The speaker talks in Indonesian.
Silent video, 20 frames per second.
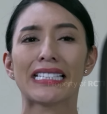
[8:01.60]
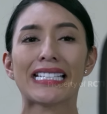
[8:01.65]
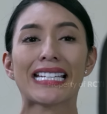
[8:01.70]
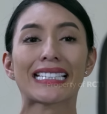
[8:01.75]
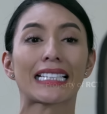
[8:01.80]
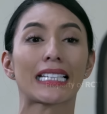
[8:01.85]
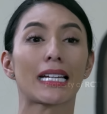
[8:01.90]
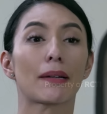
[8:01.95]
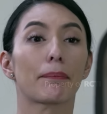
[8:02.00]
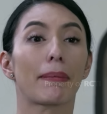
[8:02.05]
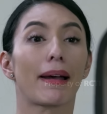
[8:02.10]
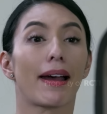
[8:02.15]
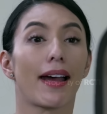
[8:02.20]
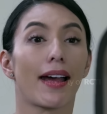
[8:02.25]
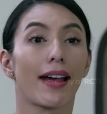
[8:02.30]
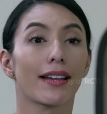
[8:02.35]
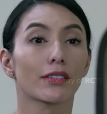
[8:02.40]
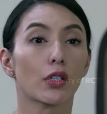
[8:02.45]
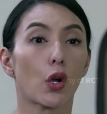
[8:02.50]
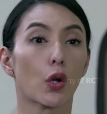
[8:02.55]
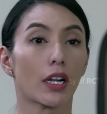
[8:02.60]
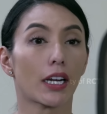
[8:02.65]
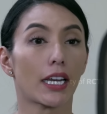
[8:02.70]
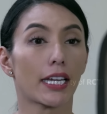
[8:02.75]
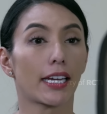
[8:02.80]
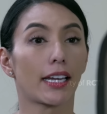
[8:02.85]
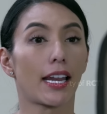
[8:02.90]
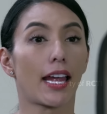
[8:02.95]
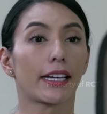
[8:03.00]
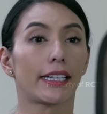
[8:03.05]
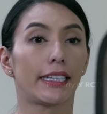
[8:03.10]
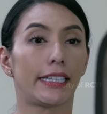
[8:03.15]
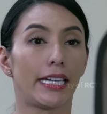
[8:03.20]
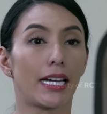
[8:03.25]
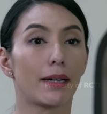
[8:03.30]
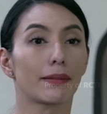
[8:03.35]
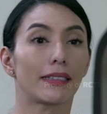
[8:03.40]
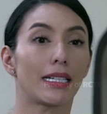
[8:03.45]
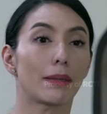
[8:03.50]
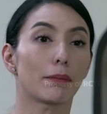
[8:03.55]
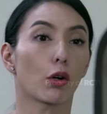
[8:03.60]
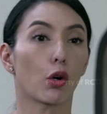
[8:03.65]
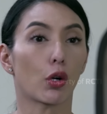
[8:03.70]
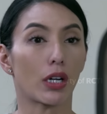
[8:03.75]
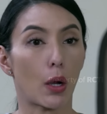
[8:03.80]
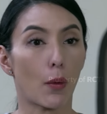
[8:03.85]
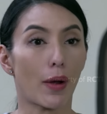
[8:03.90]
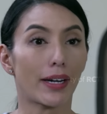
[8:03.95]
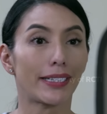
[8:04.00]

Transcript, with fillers: Dia tatapan seorang laki-laki yang sedang menggoda